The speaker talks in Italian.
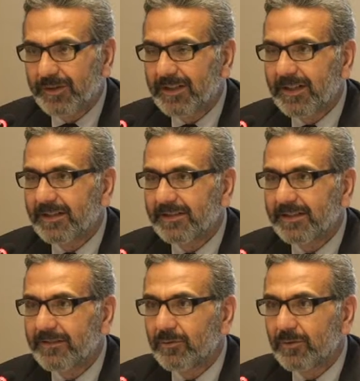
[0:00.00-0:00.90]

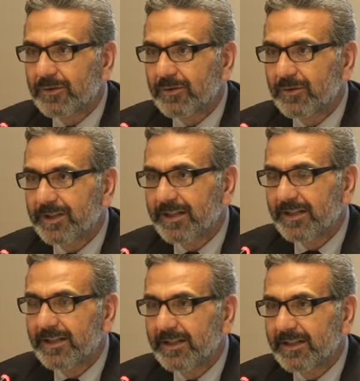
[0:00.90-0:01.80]
dell'evoluzione dell
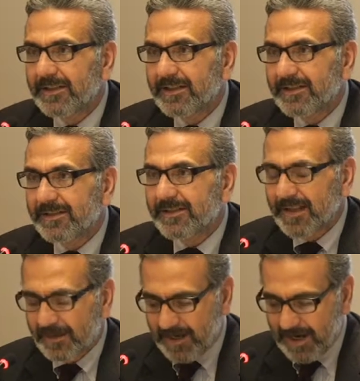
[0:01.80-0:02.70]
del
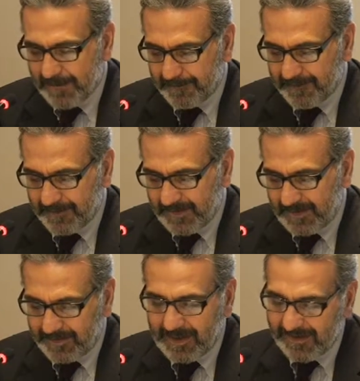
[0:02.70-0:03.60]
sistema
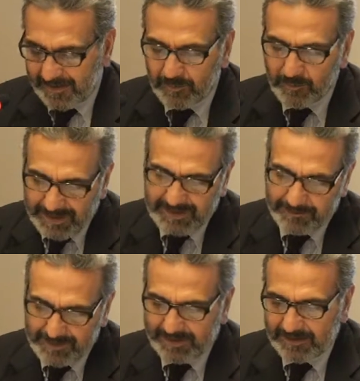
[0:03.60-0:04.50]
di finanza pubblica ed
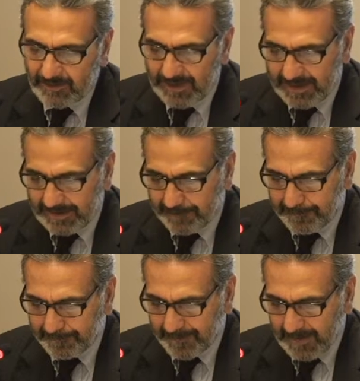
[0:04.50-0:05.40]
in
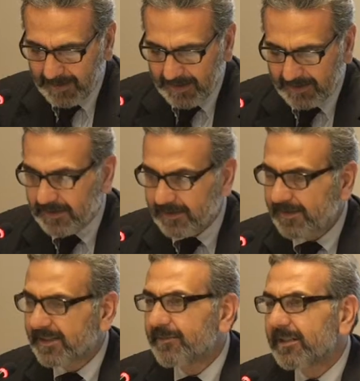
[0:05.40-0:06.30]
particolare del
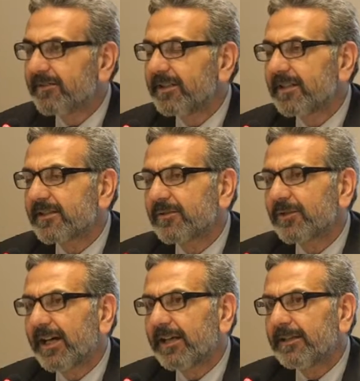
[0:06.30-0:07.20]
sistema di finanza
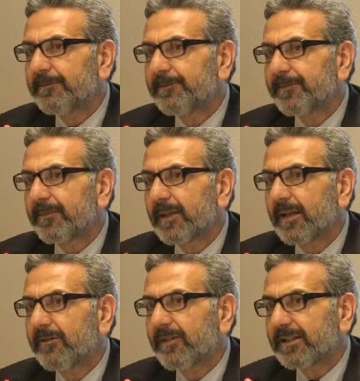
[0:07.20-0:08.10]
locale,
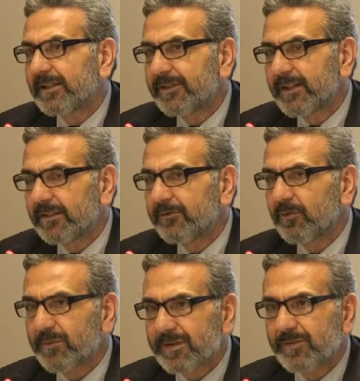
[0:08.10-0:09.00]
fa attività di
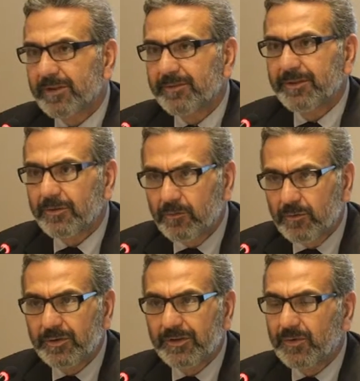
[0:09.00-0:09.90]
formazione per i
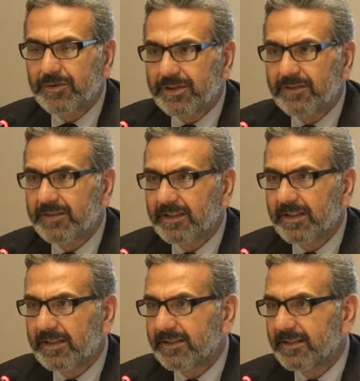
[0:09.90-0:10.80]
comuni, svolge
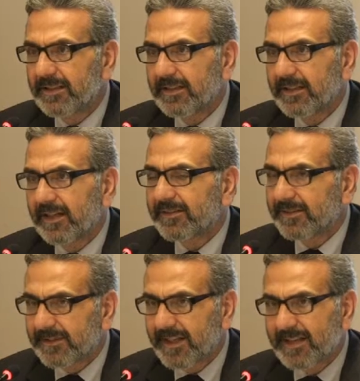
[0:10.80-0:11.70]
attività di
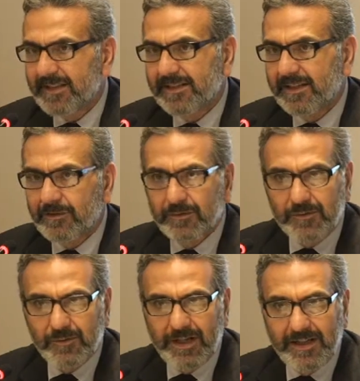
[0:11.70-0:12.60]
assistenza e
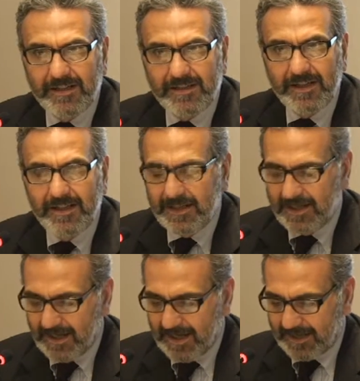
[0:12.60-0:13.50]
consulenza
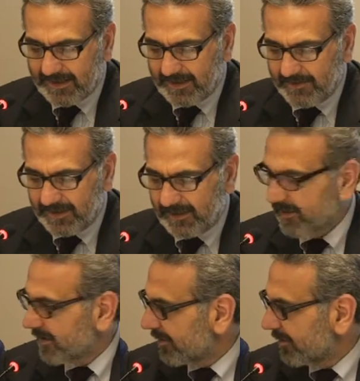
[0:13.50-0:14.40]
anche alle
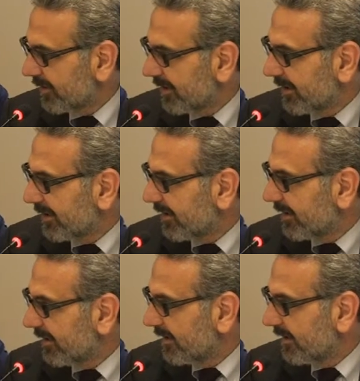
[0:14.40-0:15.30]
amministrazioni, eh,